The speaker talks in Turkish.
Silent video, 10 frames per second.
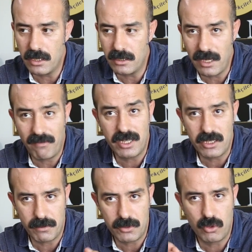e,
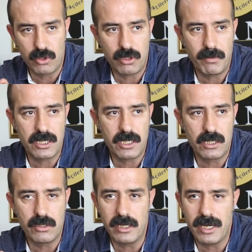devlet yapısı oluşturmaya
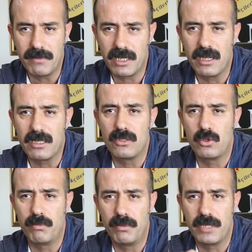çalışıyorlar. Hem de kadını
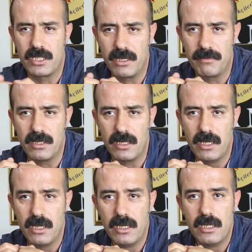toplum yaşamından
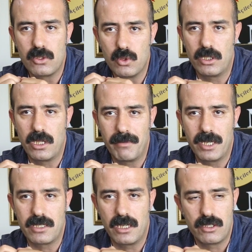
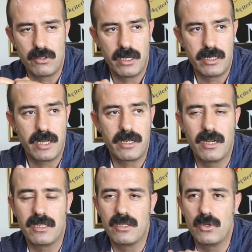soyutlamaya çalışıyorlar. Yani
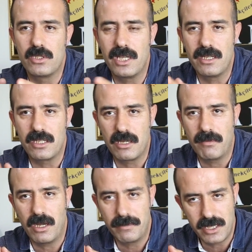kadını özel
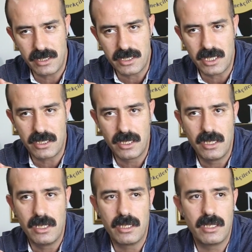yaşama hapsedecek,
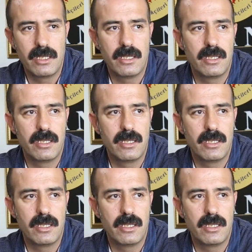e,